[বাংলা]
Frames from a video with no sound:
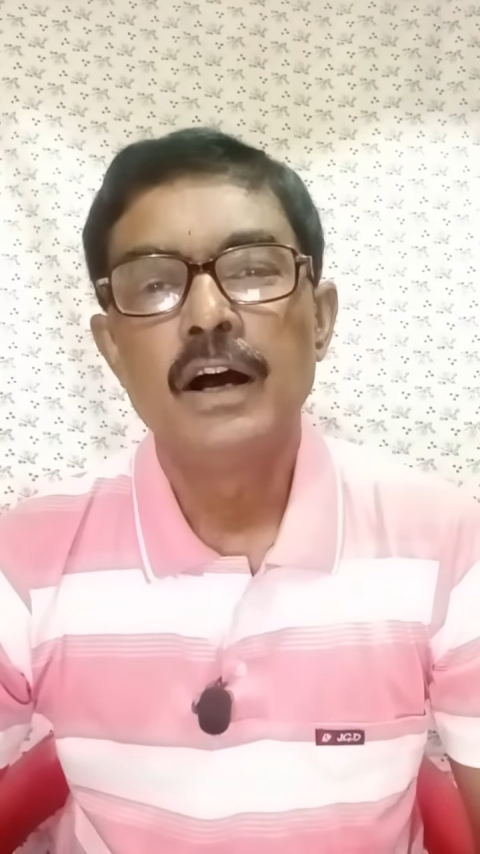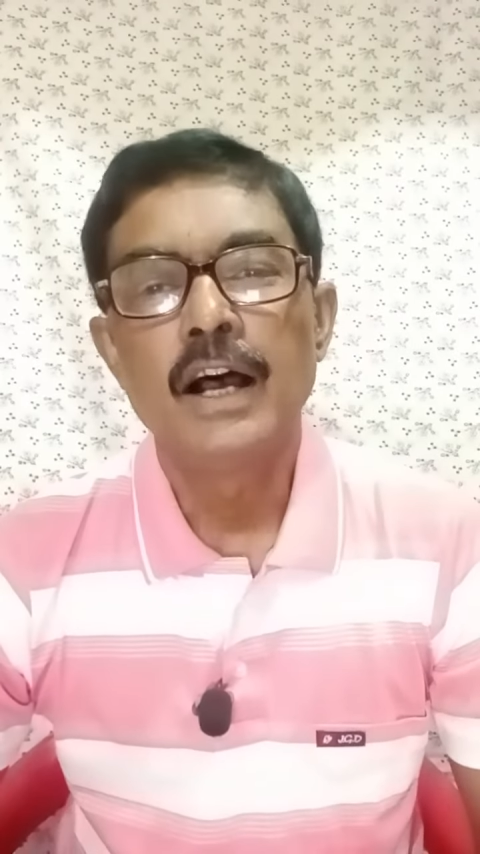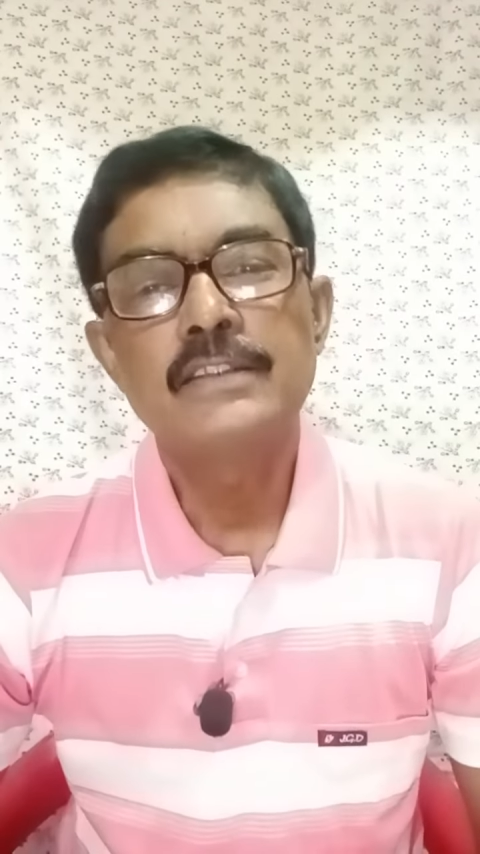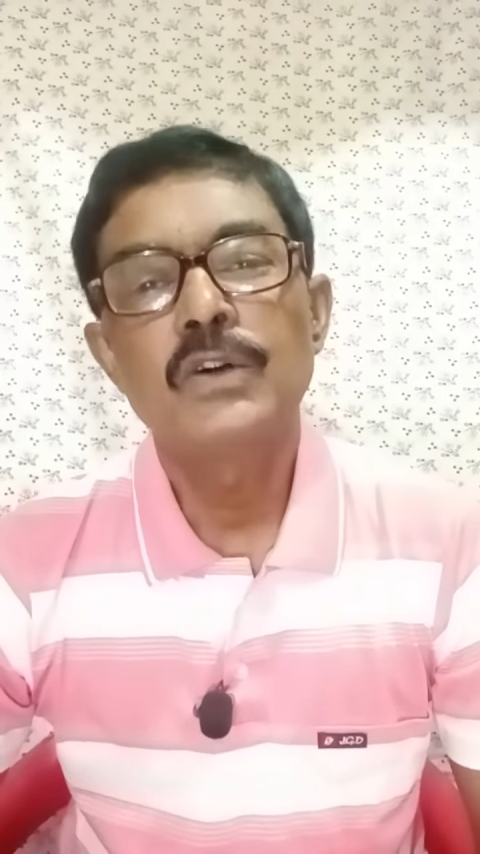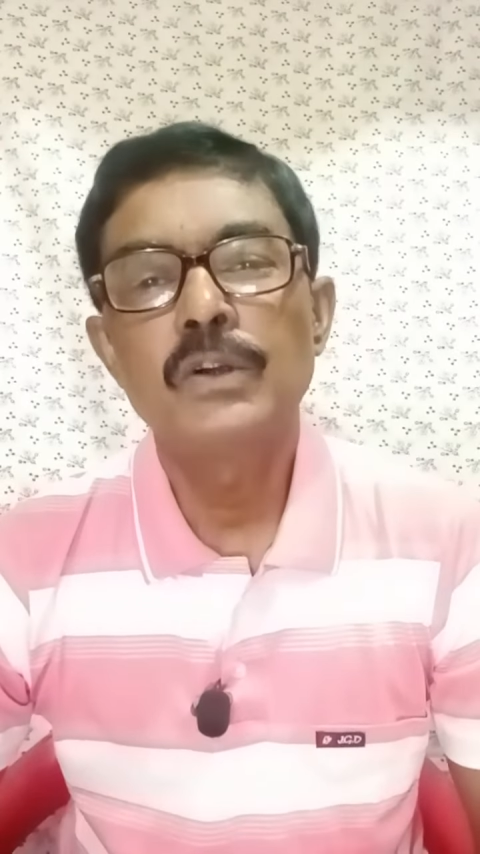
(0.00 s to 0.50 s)

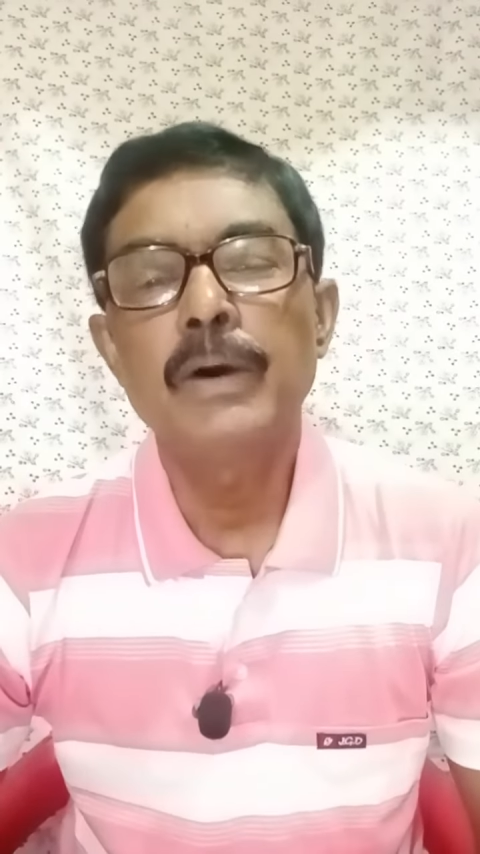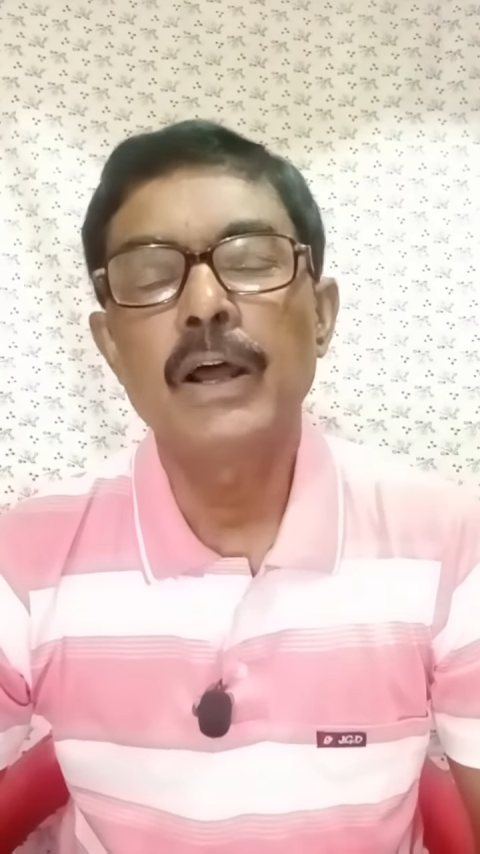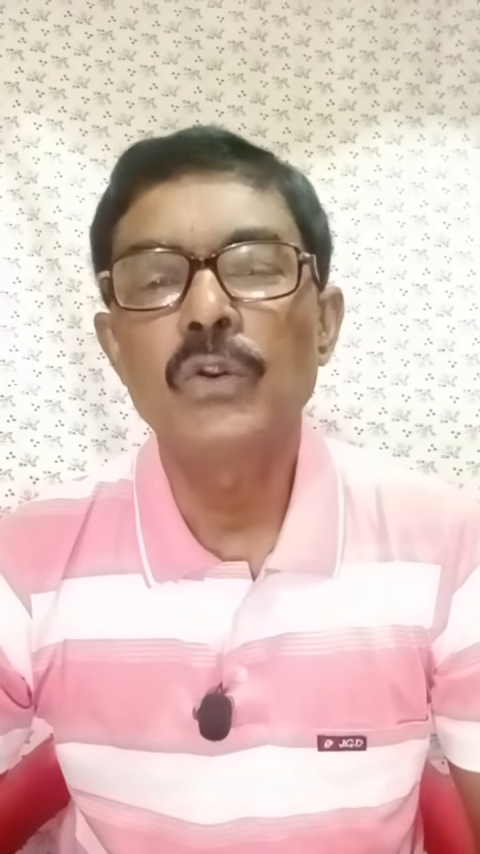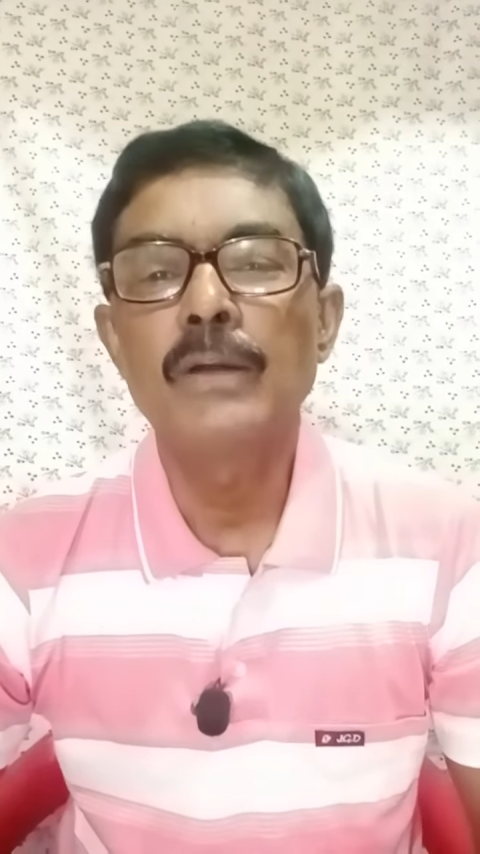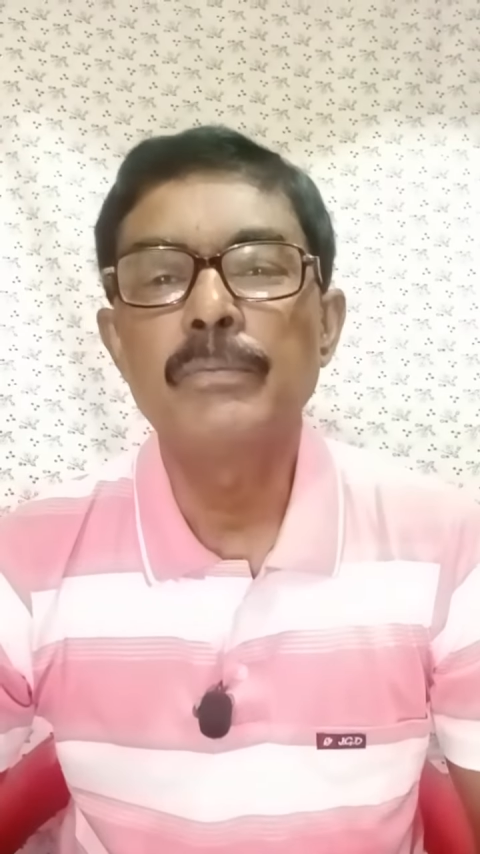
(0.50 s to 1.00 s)
আশা করি
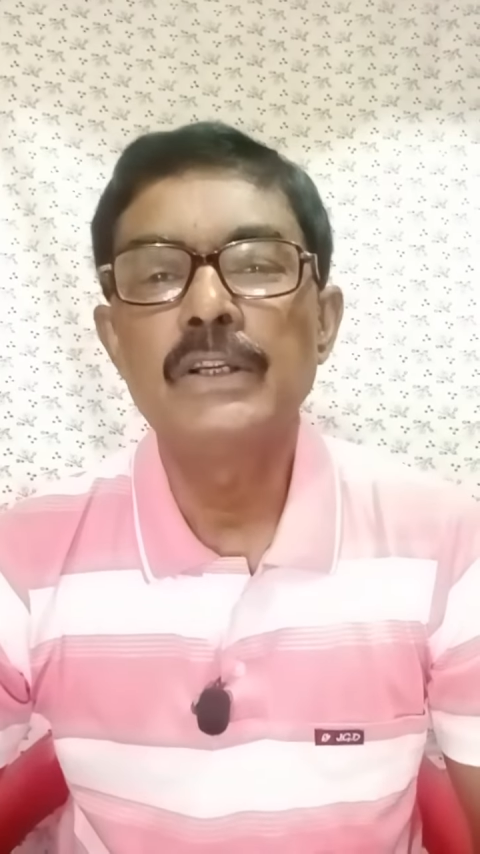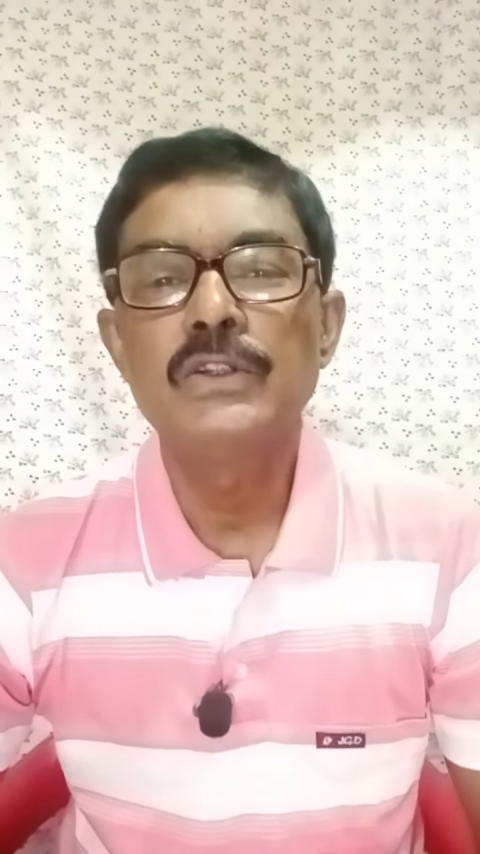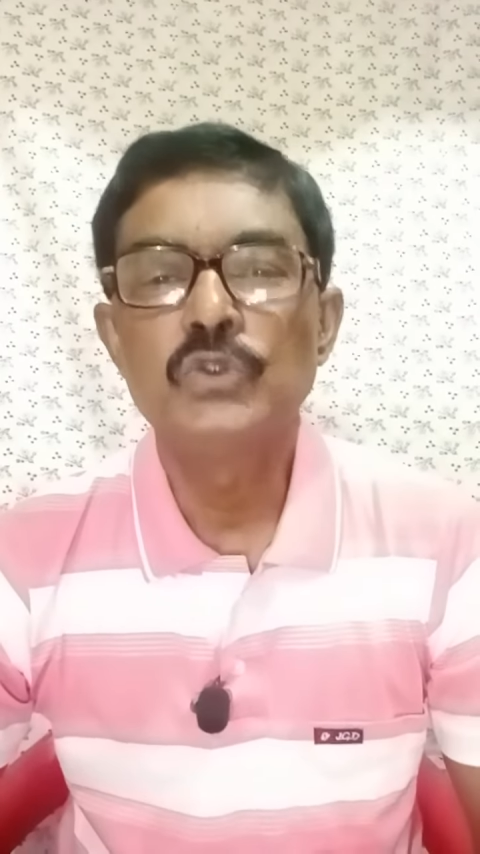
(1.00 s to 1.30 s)
ভালো লাগবে